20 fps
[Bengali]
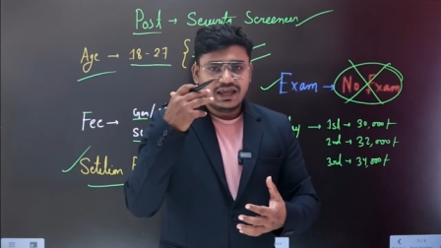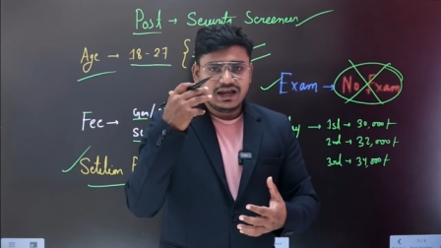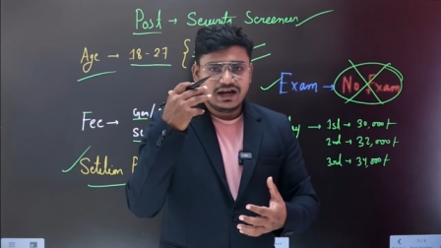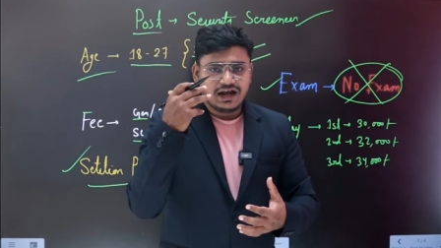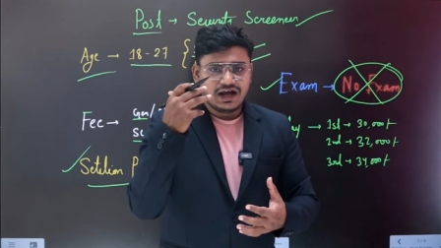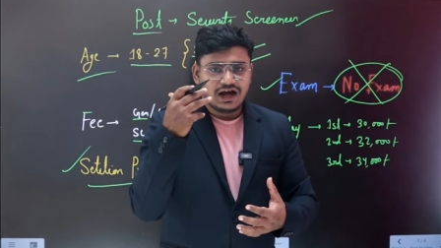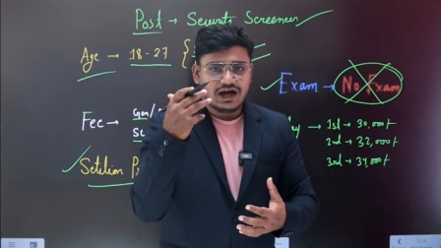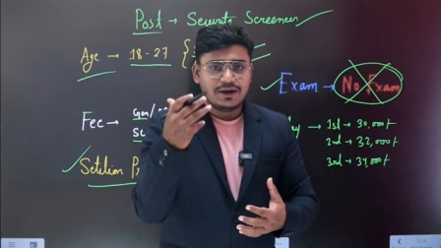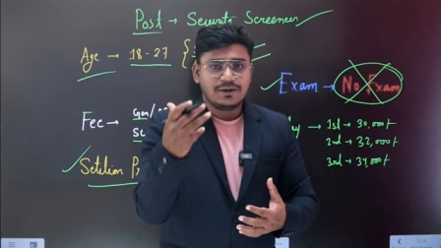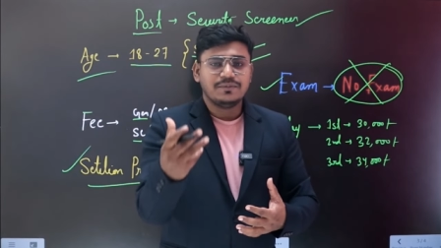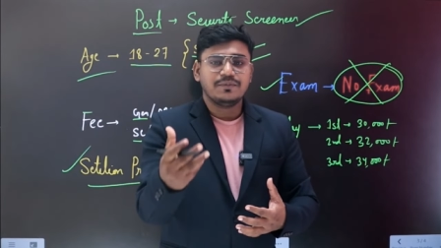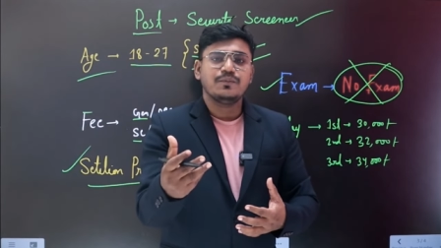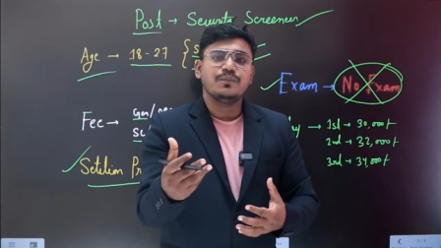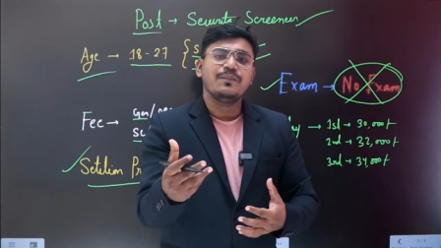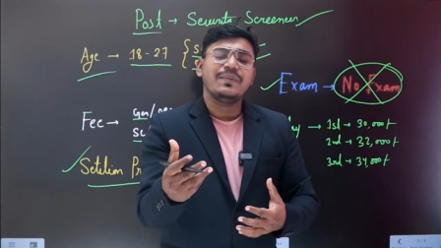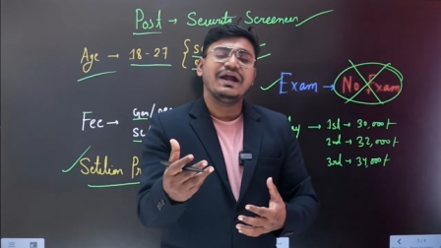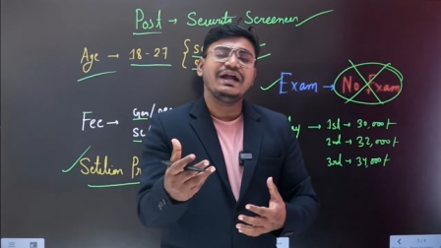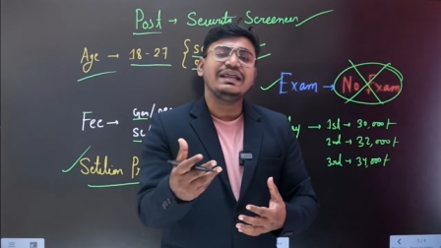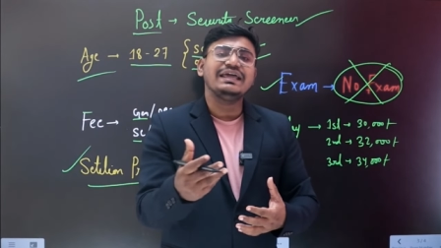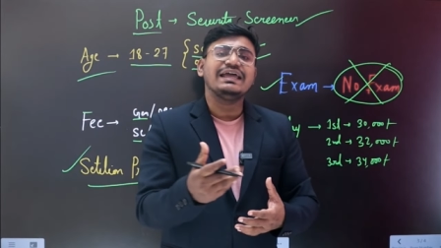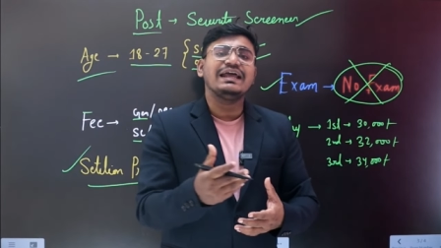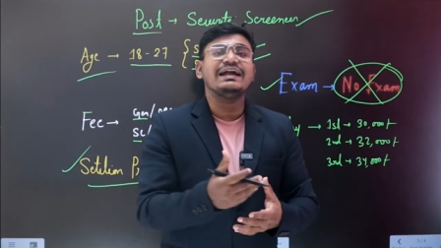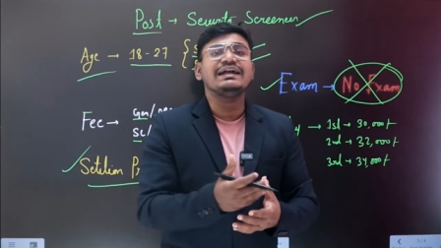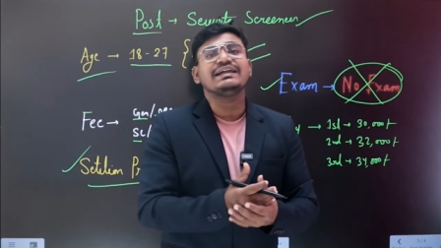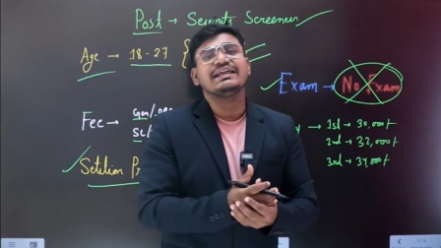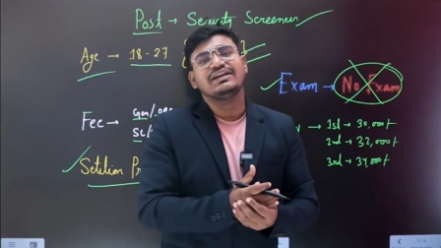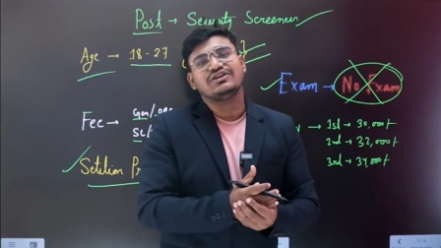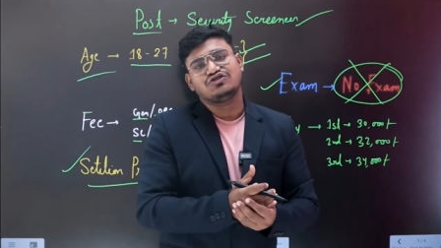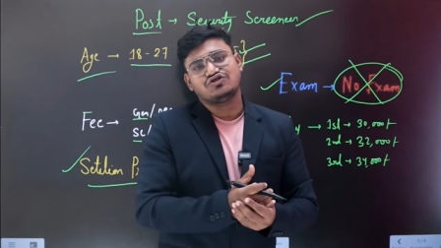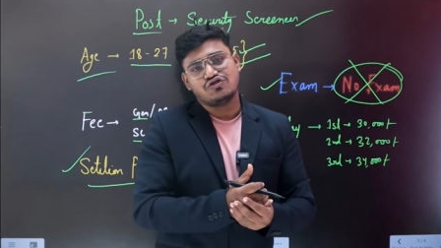এর মেডিকেল
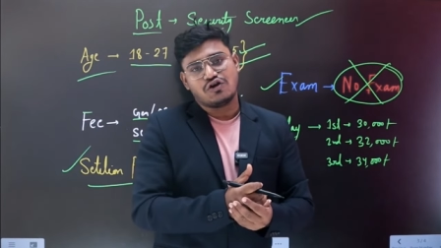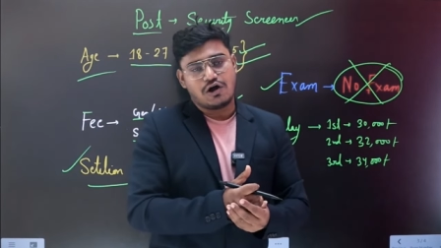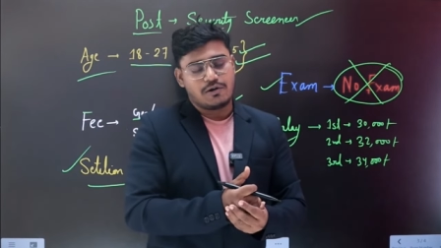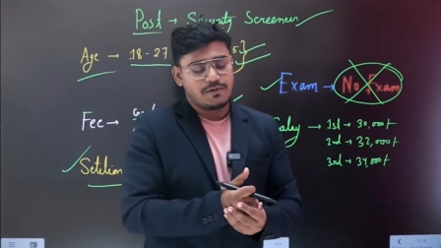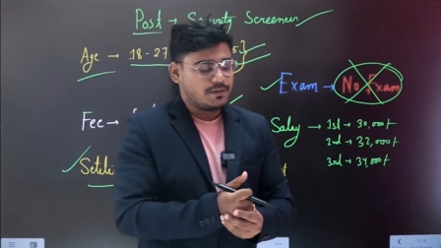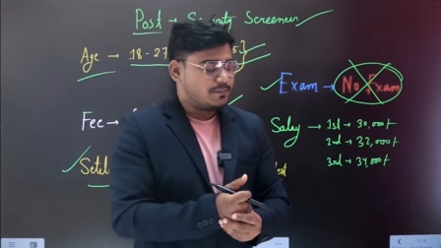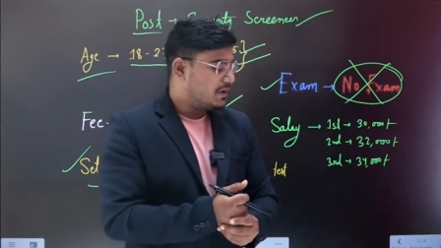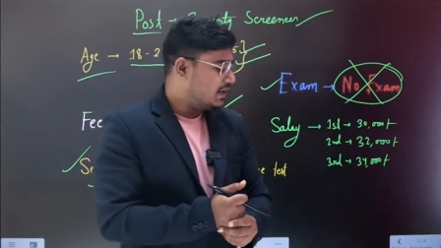টেস্টও হবে